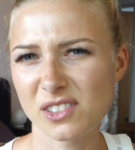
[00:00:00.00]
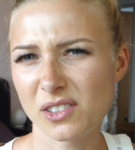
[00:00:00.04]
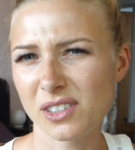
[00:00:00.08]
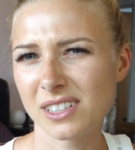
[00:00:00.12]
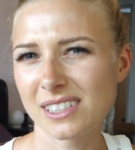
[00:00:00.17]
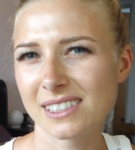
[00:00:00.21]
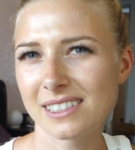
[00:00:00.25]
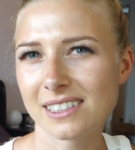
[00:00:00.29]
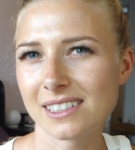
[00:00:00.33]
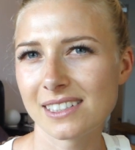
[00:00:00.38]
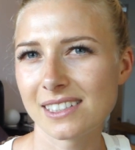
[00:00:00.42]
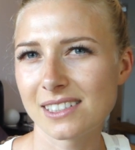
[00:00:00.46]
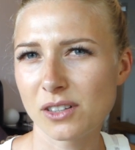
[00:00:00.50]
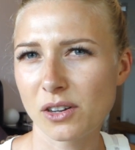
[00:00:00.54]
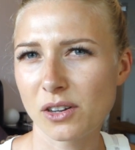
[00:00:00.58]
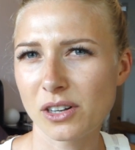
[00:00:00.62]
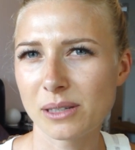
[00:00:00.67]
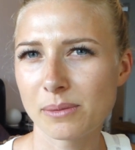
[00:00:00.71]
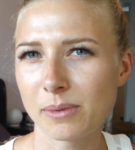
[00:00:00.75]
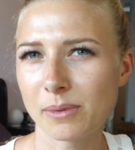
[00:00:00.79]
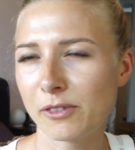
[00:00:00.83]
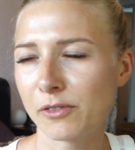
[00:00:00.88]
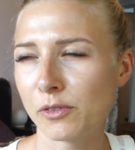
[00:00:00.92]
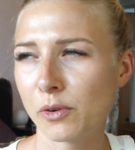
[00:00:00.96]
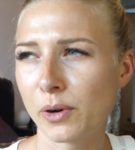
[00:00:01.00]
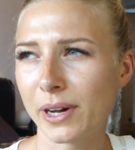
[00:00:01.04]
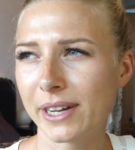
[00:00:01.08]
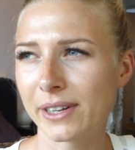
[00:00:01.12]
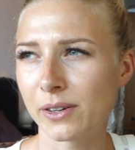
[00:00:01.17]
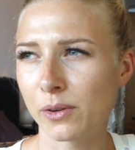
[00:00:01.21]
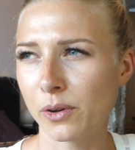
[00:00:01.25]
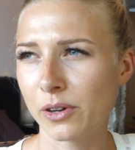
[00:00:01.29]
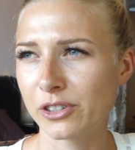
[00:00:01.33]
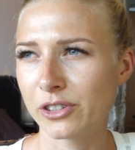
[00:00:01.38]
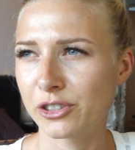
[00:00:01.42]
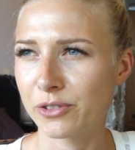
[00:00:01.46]
soll ich sie nicht doch lieber vorher
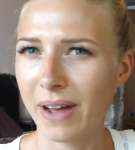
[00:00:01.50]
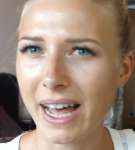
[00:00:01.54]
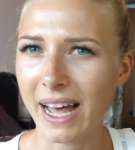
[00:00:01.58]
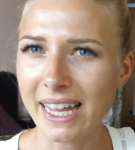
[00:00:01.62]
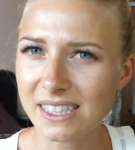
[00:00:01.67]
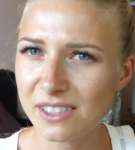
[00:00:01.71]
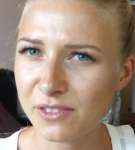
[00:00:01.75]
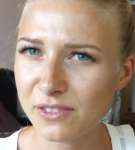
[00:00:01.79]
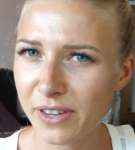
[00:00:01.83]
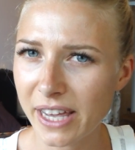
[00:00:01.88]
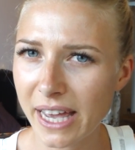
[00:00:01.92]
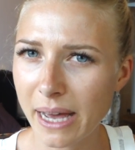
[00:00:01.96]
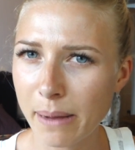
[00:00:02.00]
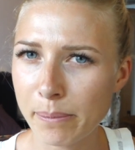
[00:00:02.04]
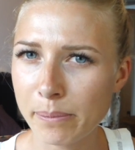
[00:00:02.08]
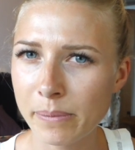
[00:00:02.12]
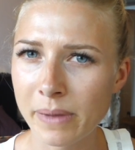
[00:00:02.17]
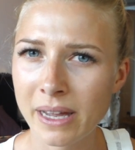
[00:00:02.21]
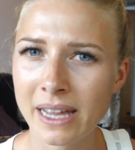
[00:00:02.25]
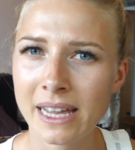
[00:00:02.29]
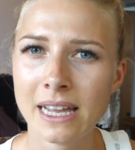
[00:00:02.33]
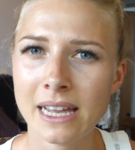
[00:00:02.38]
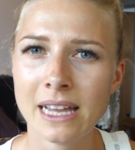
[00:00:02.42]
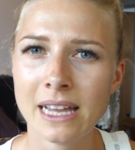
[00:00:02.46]
noch schwarz färben?